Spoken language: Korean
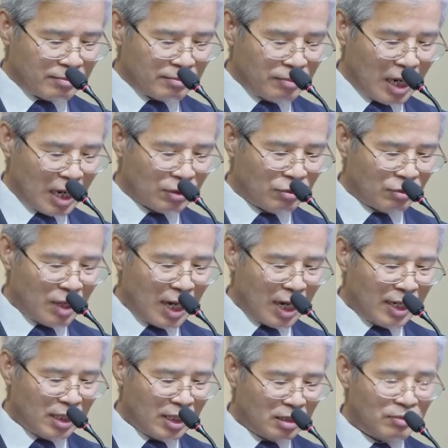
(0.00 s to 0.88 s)
바로
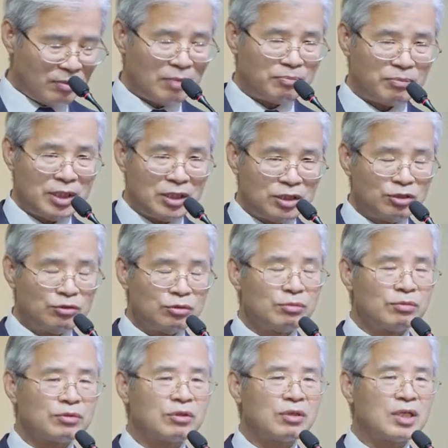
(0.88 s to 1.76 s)
하나님의
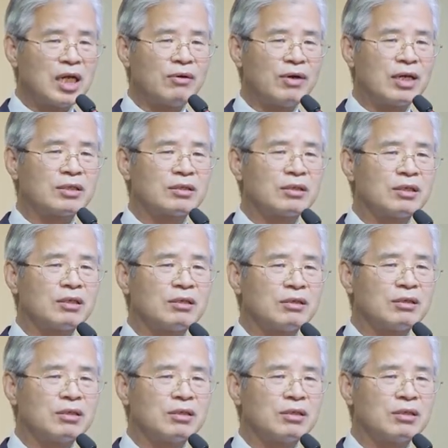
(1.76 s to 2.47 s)
빛으로부터 나왔어요.